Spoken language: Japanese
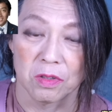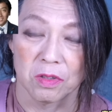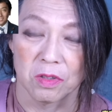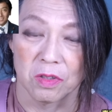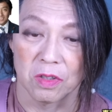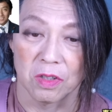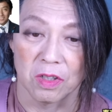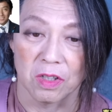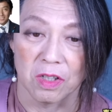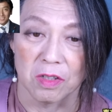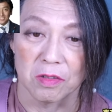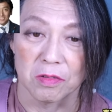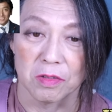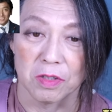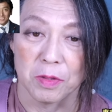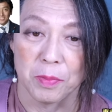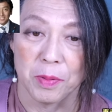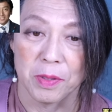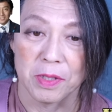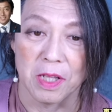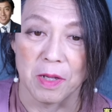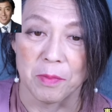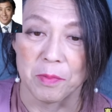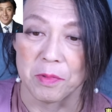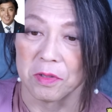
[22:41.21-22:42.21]
この
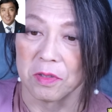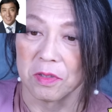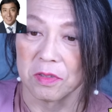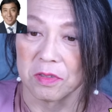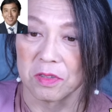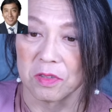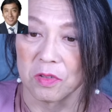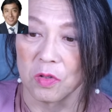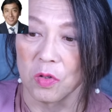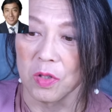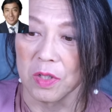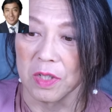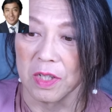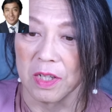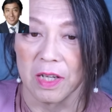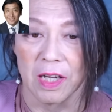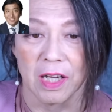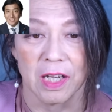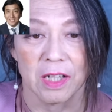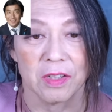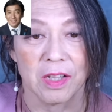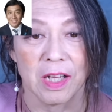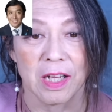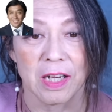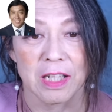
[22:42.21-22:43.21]
ウィキペディア見るとすごいね、
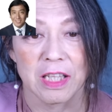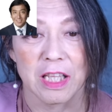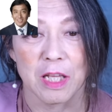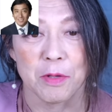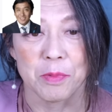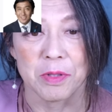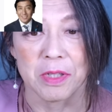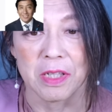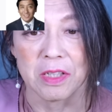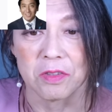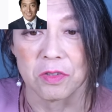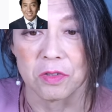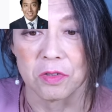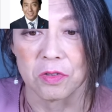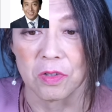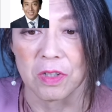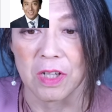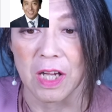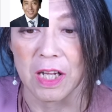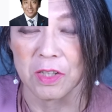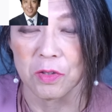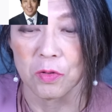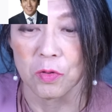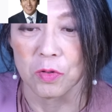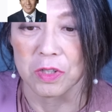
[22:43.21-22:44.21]
あの、改めてちょっと
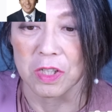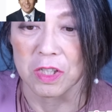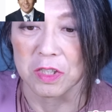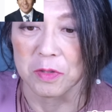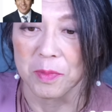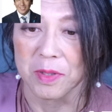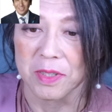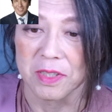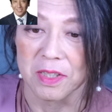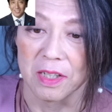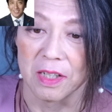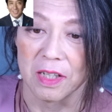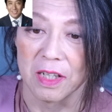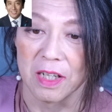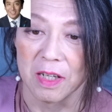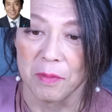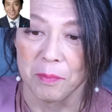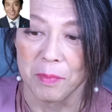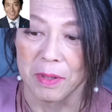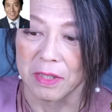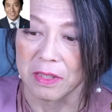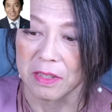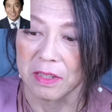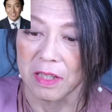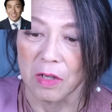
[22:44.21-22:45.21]
感動いたしましたが、
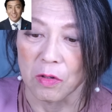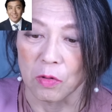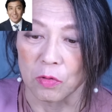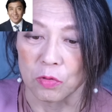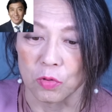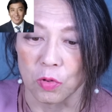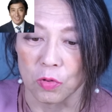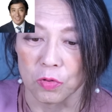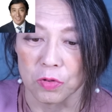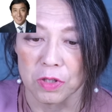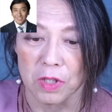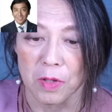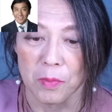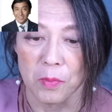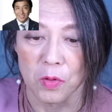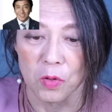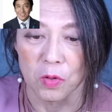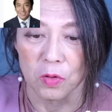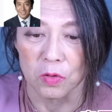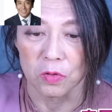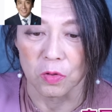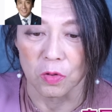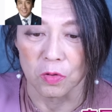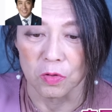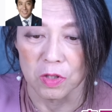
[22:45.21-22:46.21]
まあ、結構とんで
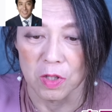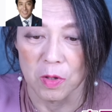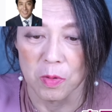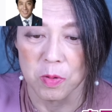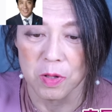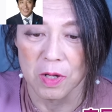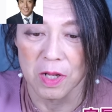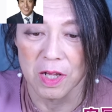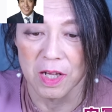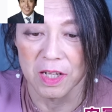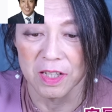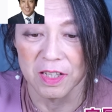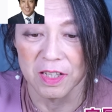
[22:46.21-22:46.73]
も、とんでもな